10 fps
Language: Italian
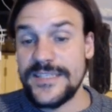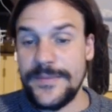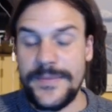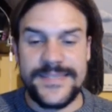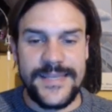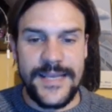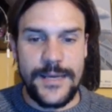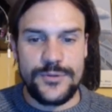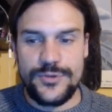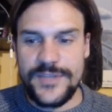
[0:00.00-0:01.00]
se pensate che
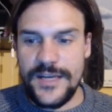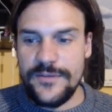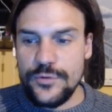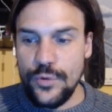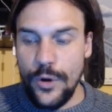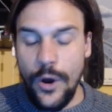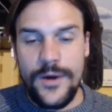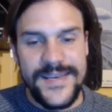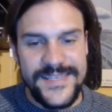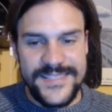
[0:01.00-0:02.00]
questo sia il futuro,
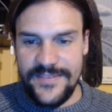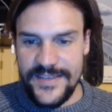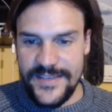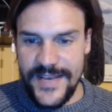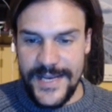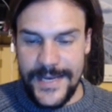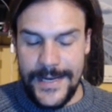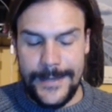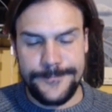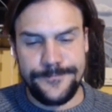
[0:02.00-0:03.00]
iscrivetevi al
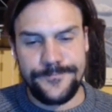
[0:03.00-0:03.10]
canale.